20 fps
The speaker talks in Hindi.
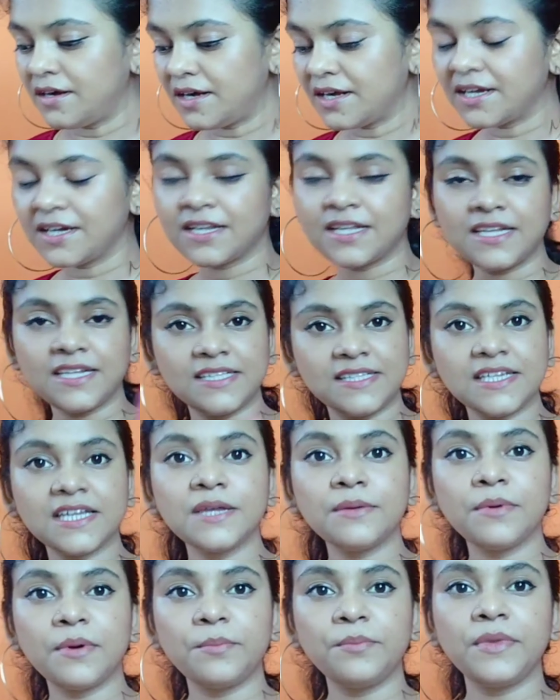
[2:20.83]
अगर किसी
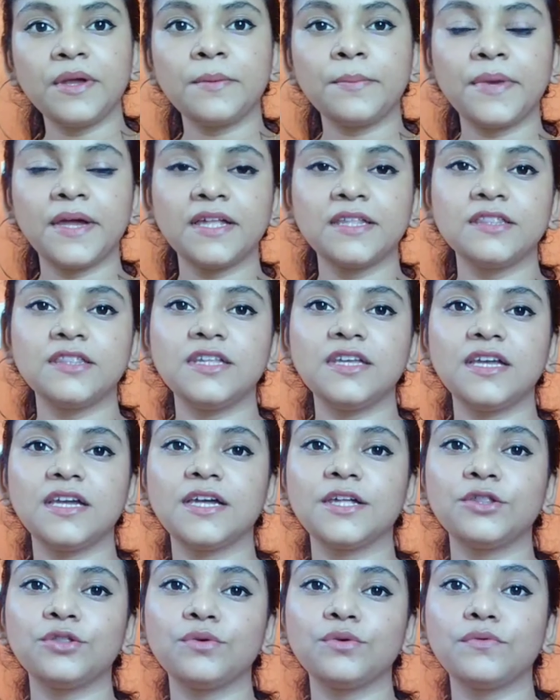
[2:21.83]
की मम्मियाँ पहनती
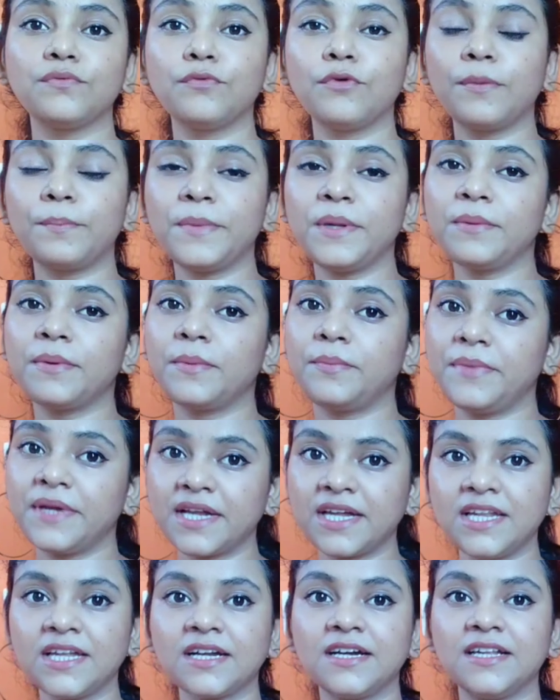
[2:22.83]
हैं तो वो अपनी मम्मी
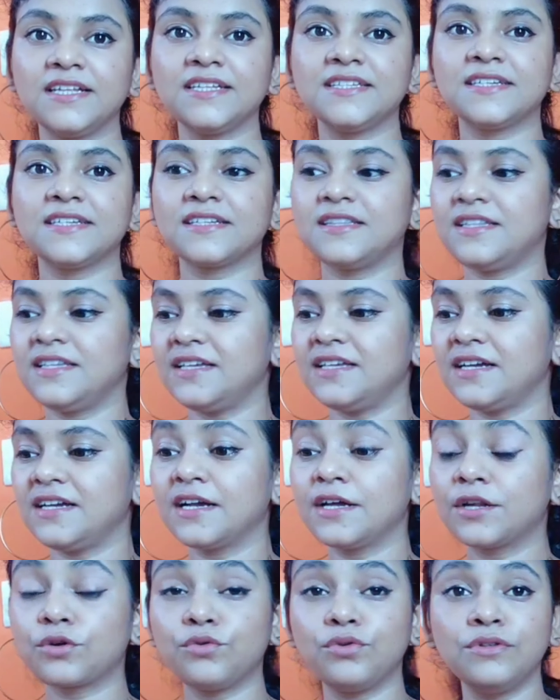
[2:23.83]
के लिए ख़रीद सकती है अगर